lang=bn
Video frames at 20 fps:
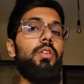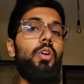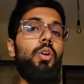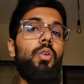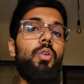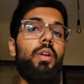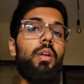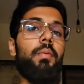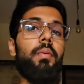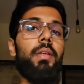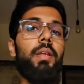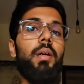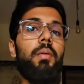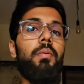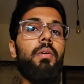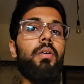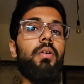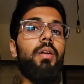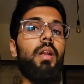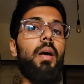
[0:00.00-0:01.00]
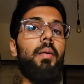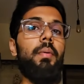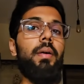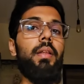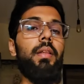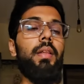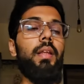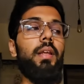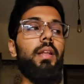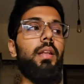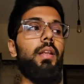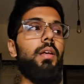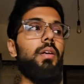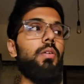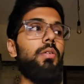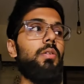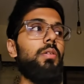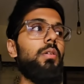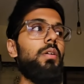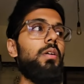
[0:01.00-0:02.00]
তখন আমি যাবো কারণ আমায় দেখলে
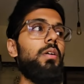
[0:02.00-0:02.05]
ও